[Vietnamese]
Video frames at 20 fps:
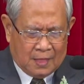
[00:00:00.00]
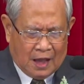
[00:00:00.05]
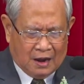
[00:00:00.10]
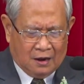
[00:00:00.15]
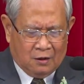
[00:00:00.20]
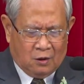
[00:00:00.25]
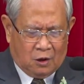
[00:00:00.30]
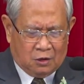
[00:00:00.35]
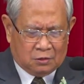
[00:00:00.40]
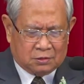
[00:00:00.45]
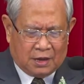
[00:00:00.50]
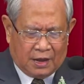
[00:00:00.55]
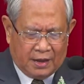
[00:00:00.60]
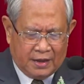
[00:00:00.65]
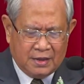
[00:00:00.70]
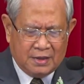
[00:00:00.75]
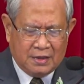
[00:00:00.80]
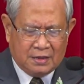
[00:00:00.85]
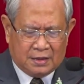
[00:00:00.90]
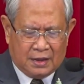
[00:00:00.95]
Đặng họ
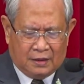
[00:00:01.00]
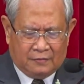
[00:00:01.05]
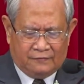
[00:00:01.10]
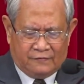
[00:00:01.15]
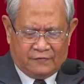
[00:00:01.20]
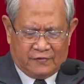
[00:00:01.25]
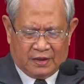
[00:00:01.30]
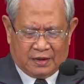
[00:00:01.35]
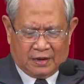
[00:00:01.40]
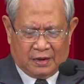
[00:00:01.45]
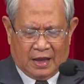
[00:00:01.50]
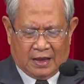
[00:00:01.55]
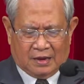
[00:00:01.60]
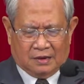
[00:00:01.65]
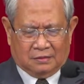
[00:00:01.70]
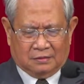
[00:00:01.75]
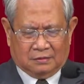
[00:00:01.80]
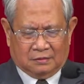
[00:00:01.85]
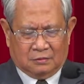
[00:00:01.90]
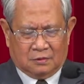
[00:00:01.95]
thấy các việc
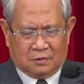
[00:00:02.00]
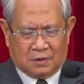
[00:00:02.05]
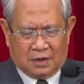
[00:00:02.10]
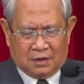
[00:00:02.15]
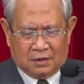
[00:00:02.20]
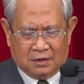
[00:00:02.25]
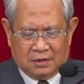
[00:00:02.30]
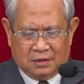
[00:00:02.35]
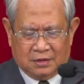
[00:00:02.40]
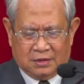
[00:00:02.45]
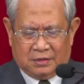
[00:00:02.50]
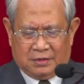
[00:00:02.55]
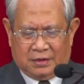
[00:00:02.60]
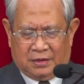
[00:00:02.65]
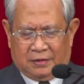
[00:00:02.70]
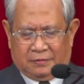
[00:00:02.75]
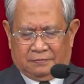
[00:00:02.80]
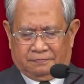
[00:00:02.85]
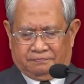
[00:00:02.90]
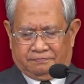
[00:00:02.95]
lành của các
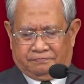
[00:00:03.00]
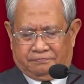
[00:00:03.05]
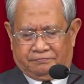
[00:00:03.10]
ngươi.